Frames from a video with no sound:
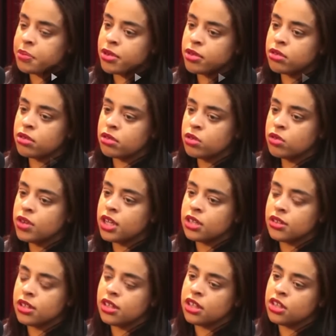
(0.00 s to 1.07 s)
Pegou no
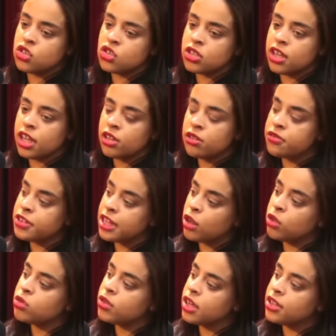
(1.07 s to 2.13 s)
ano, entendeu? Mas é o quê? No
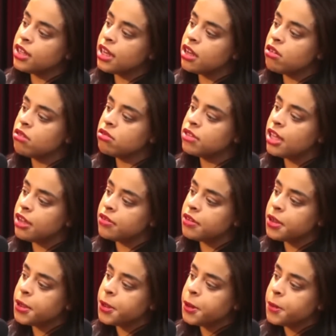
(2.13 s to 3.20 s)
final do de ano. beijar ou
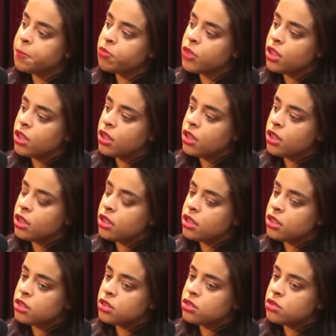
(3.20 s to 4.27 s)
de. A, a, mulher pode até
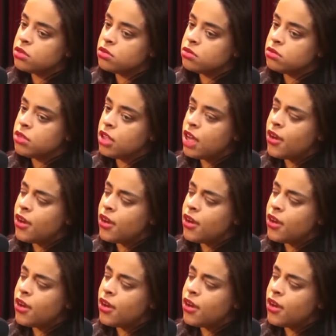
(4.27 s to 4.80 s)
Oi? contar, mas não até mil.